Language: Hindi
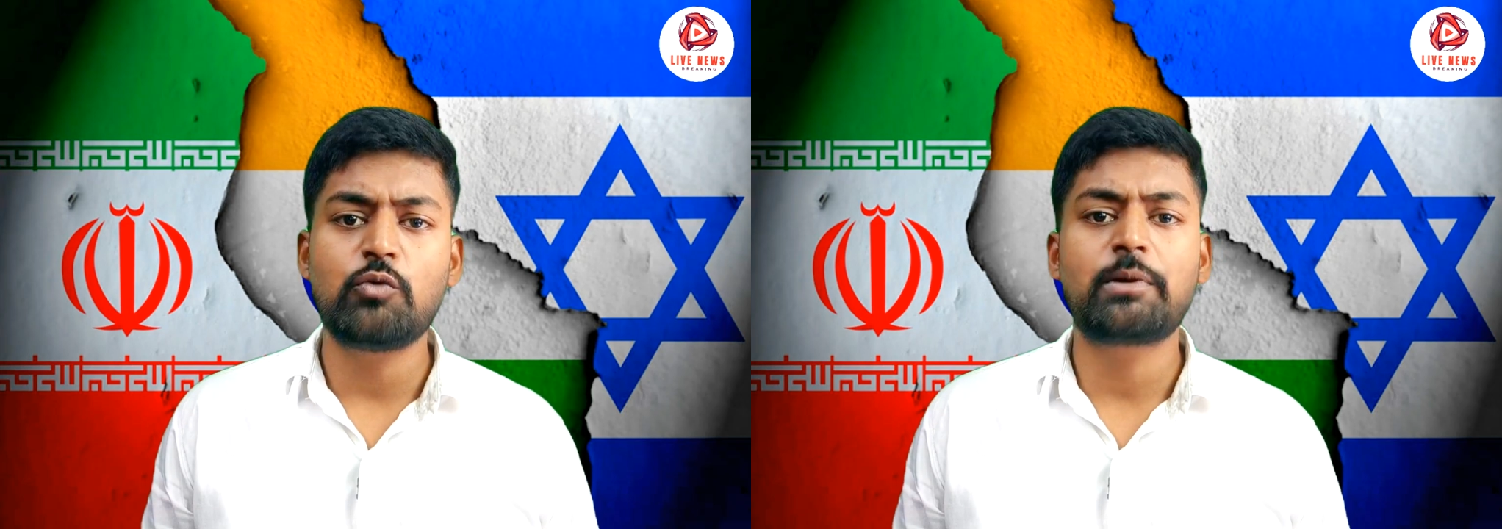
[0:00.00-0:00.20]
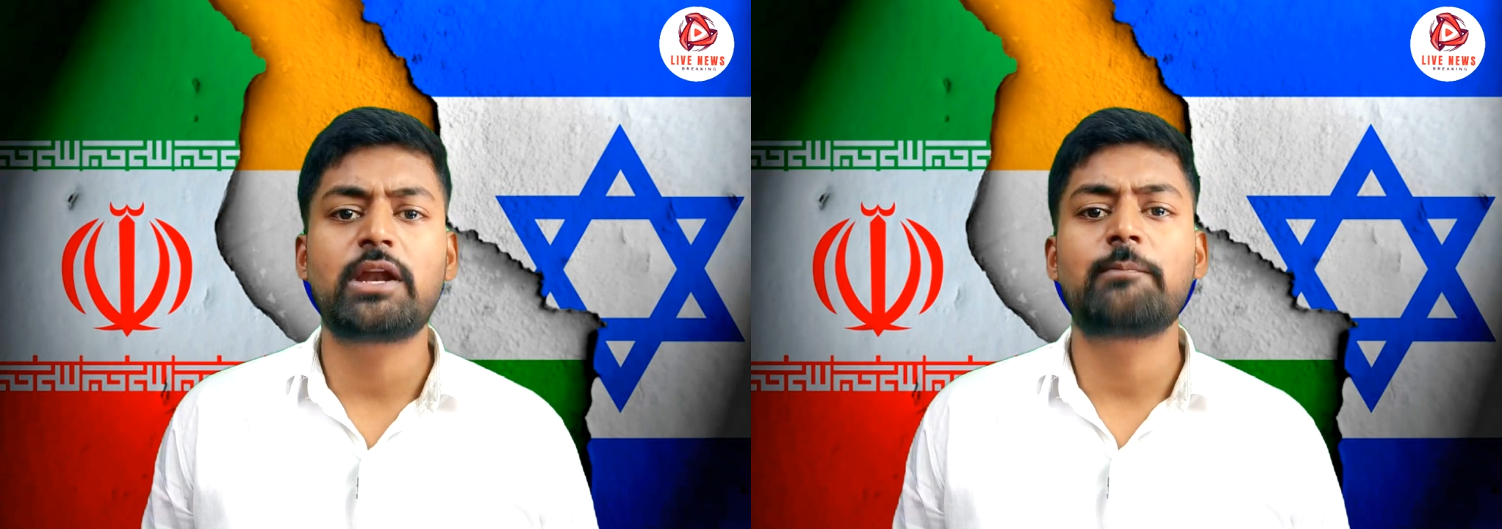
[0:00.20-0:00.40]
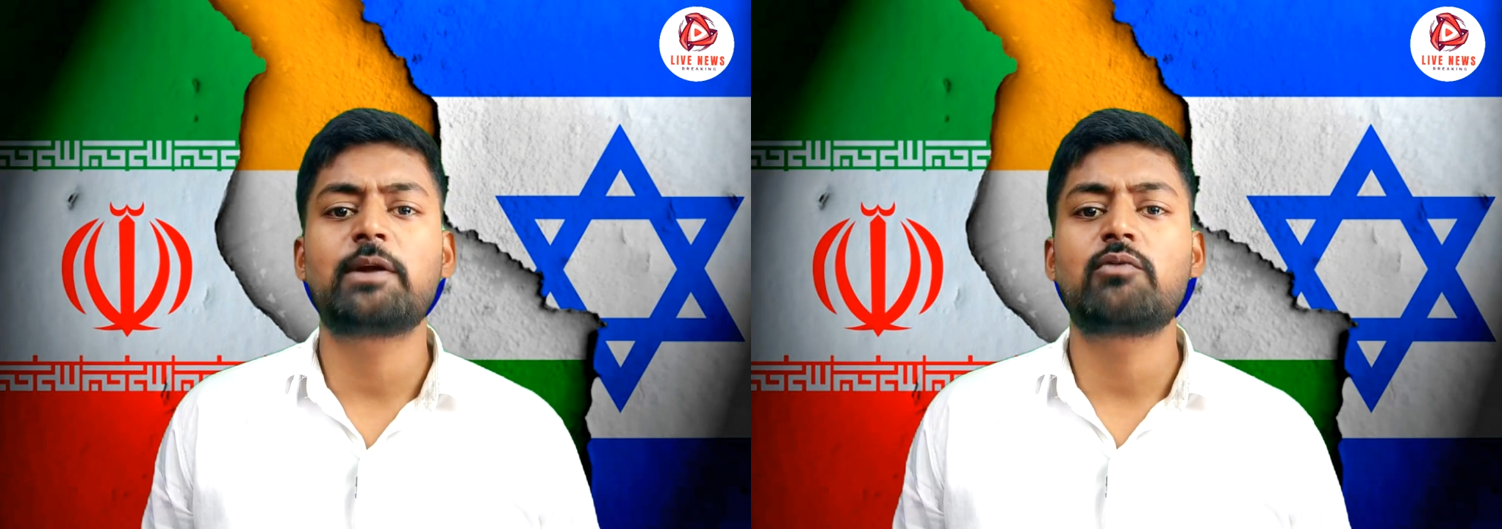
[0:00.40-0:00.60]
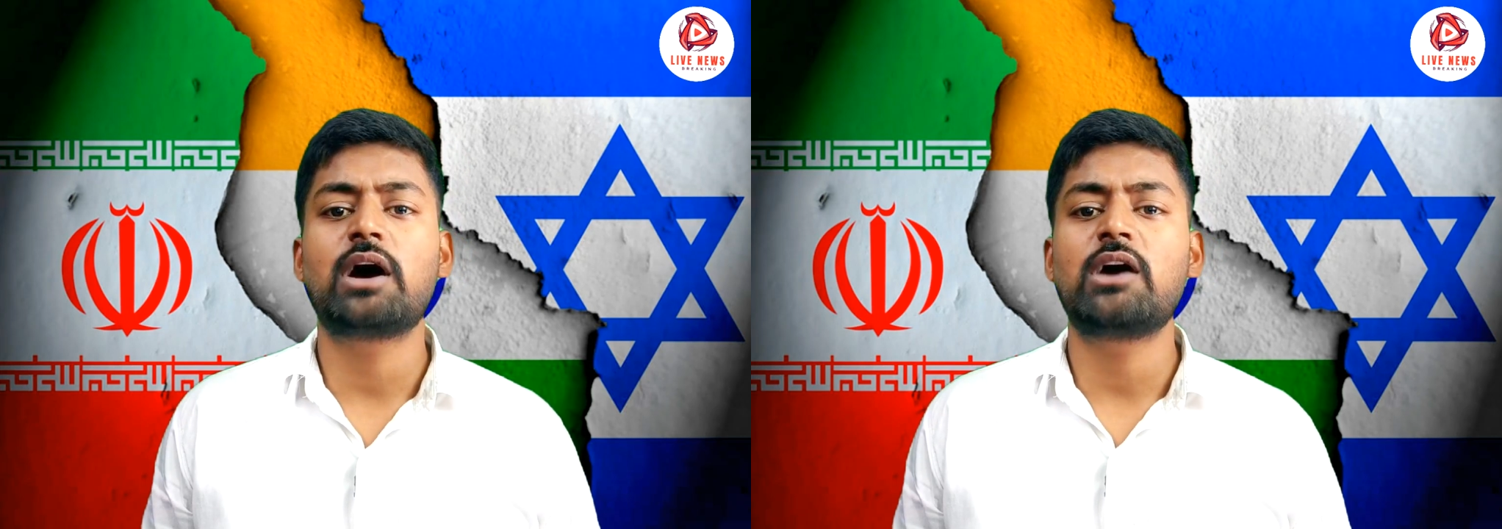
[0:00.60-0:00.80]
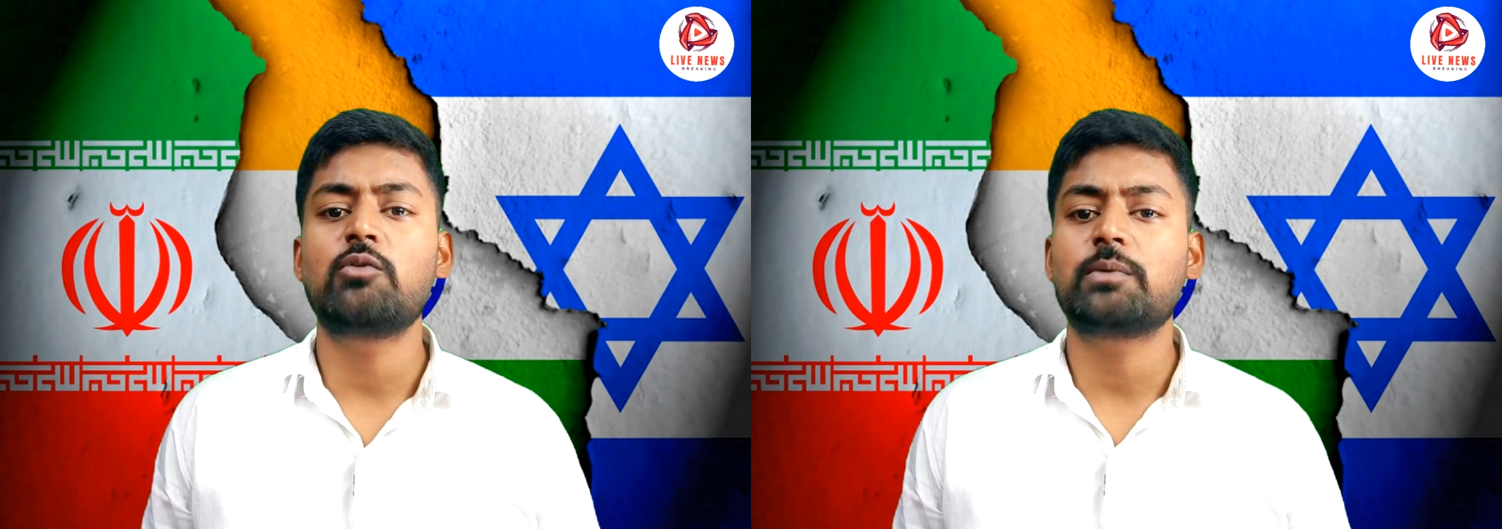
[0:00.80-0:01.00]
उपकरण
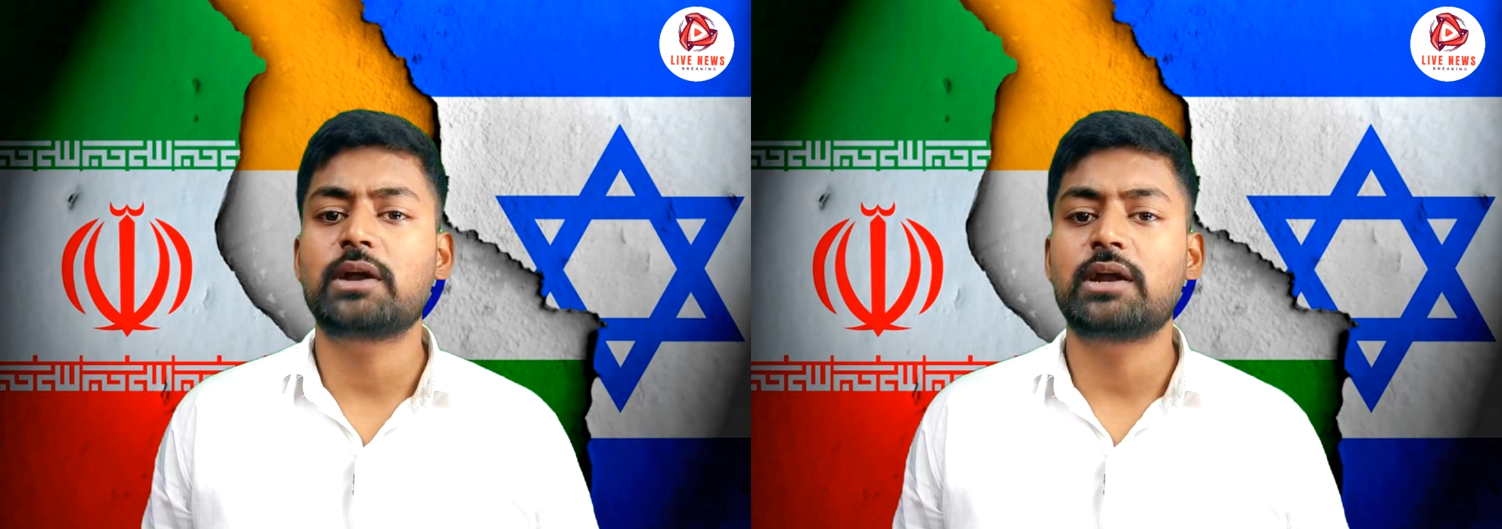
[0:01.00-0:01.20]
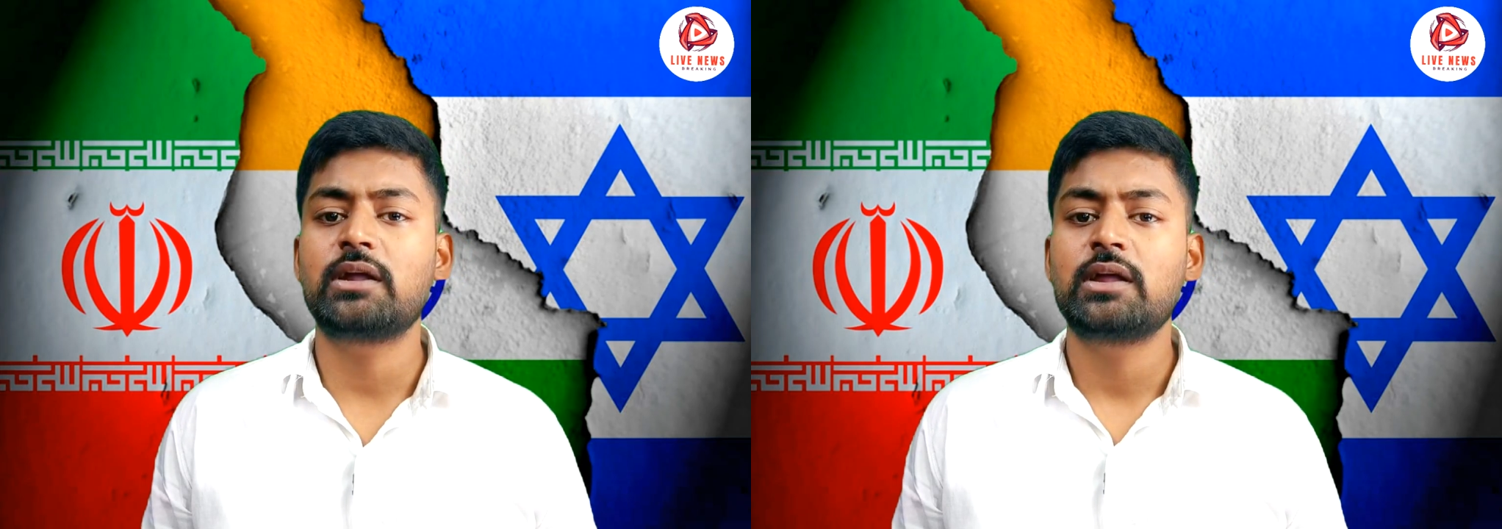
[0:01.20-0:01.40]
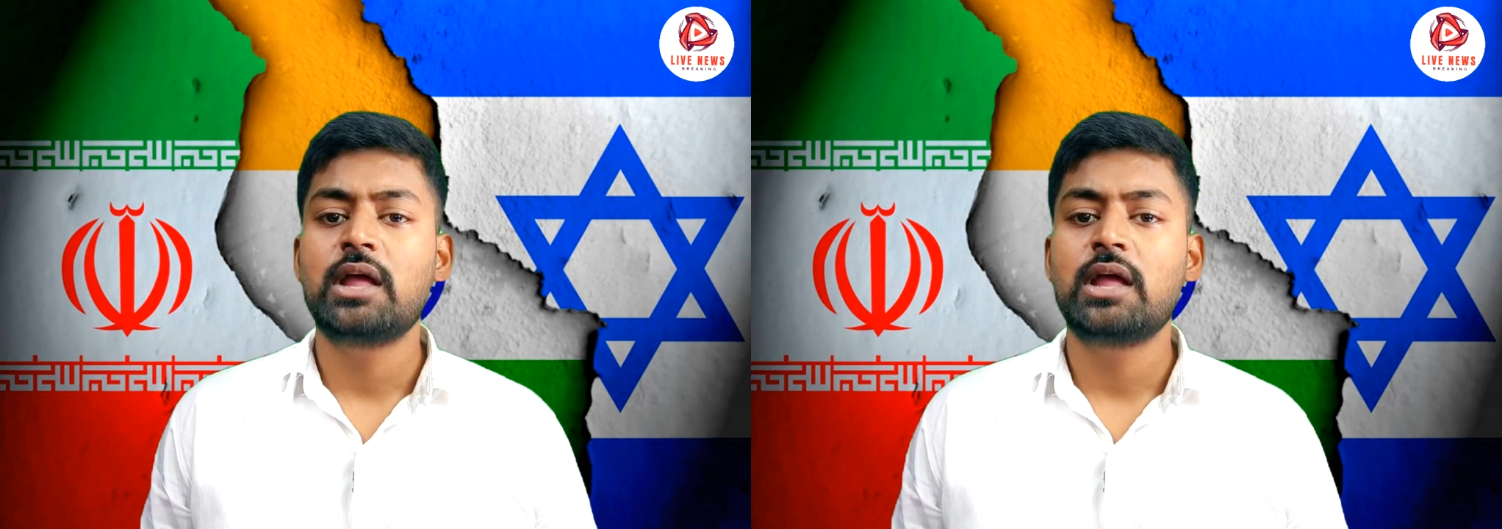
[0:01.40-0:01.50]
परिवहन उपकरण